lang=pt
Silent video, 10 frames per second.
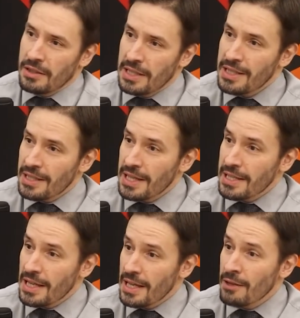
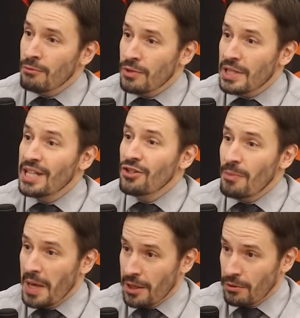Tristeza é um
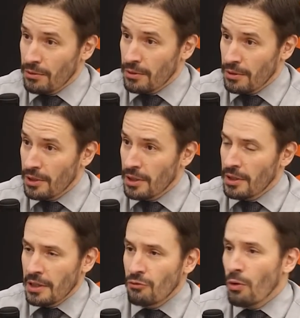sentimento. Sim,
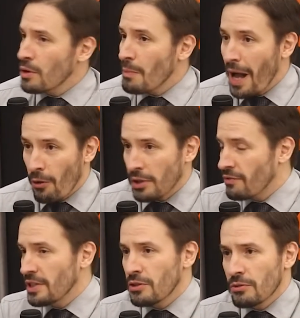normal, da
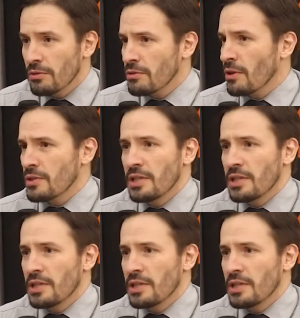vida de todos nós.